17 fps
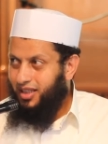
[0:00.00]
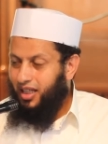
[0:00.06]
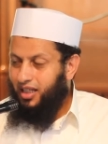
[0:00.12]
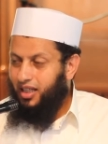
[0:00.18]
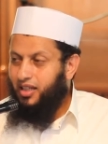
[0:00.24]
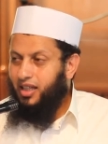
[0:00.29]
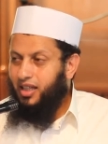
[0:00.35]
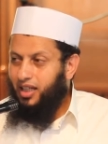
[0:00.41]

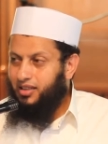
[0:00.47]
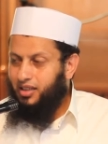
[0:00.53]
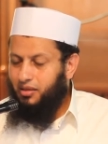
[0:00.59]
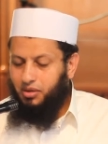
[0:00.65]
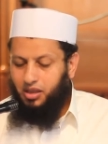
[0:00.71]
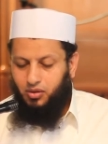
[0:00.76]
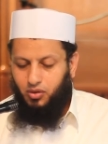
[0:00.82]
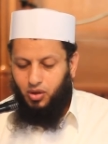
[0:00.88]
الذي
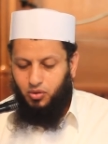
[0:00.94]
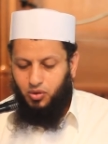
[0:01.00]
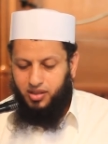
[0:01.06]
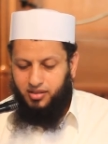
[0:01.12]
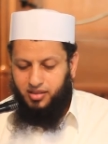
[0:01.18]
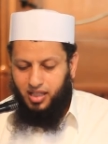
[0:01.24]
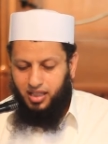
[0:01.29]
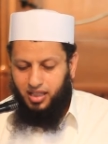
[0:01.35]
أتى به
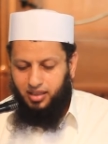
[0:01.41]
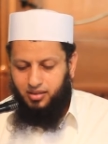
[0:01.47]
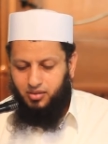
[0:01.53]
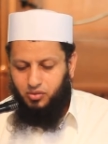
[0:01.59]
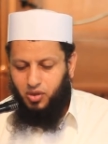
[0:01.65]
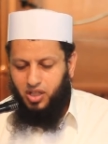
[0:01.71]
وهو زائد